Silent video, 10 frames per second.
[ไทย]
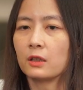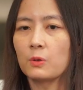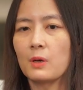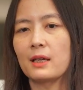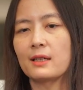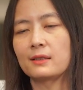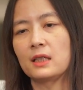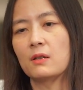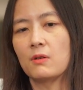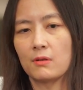ตัว
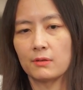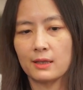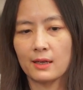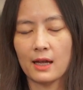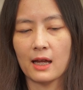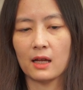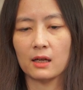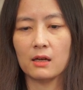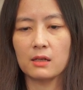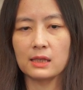STO เนี่ยค่ะ
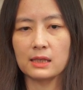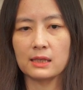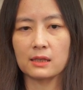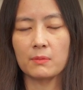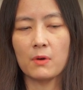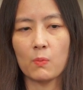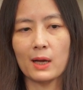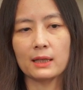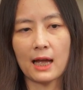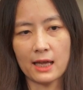ก็จริงๆจะต้องบอก
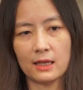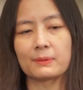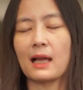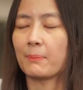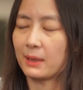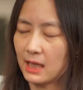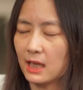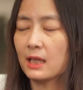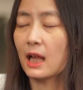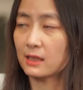ว่าไทยกับต่างประเท
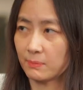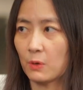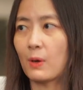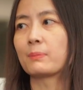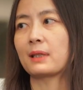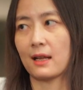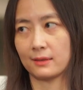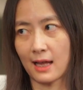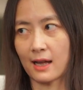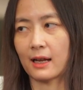ศเนี่ยอาจจะมีความแตก
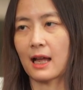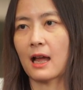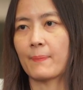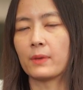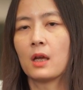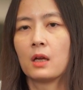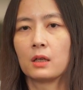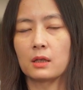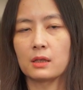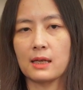ต่างกัน
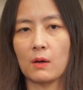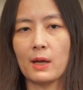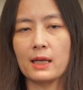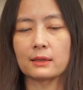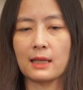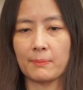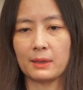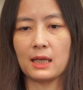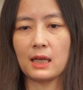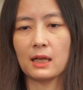เนื่องจากว่าอย่างต่างป
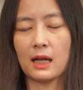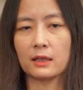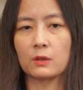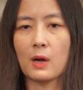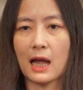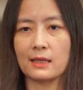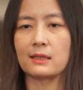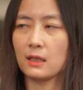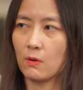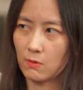ระเทศนะคะตัว
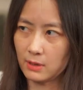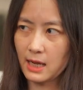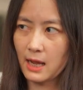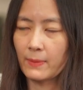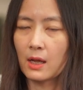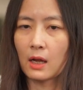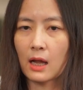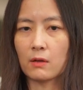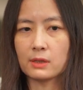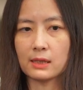ICO เนี่ย
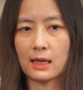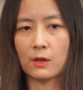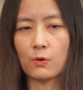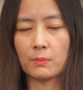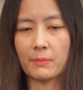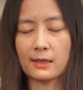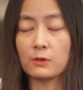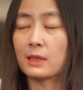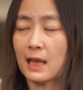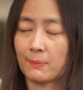เขาจะใช้กฎหมาย
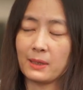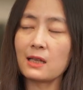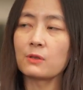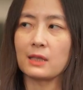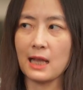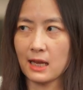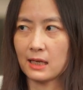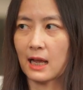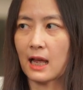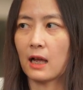ส่วนใหญ่ประเทศส่วนใหญ่
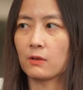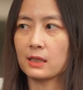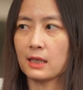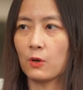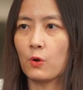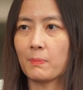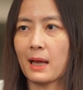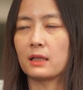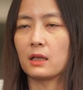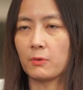นะคะเขาจะใช้กฎห
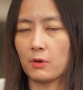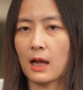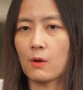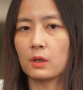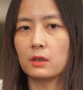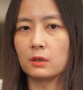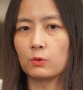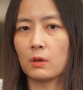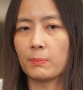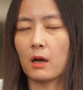มายเดิมของเขาก็คือ
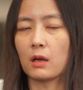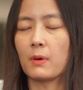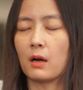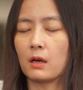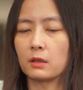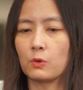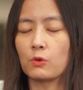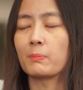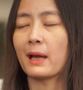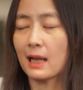ตัวพรบเอ่อตัว
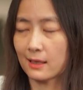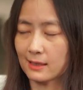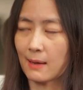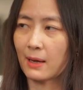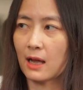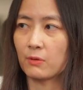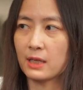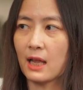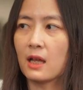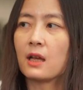กฎหมายหลักทรัพย์เขา
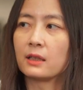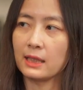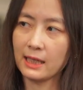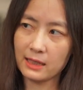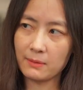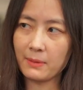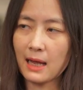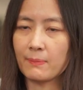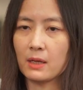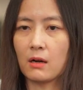เนี่ยในการกำ
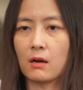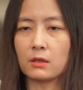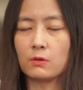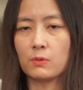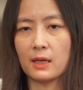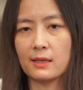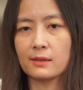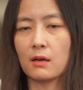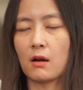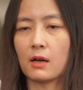กับอย่างของ US
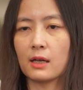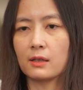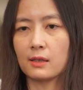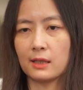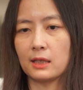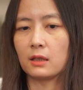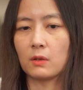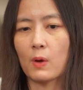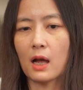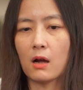ของอังกฤษห
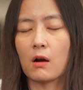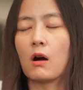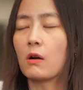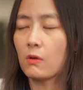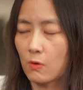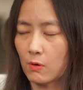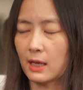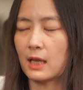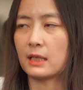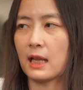รือว่าของฮ่องกง
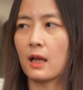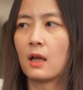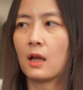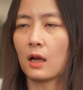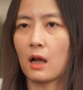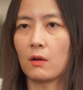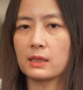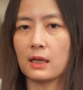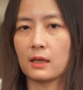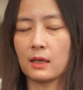เองเนี่ยเขา
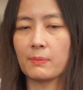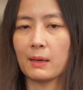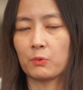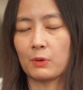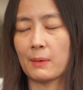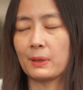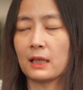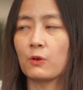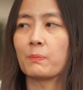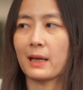จะกำกับดูแลภาย
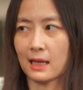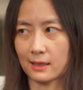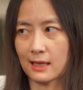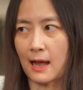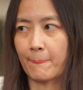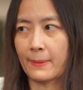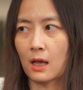ใต้กฎหมายหลักทรัพย์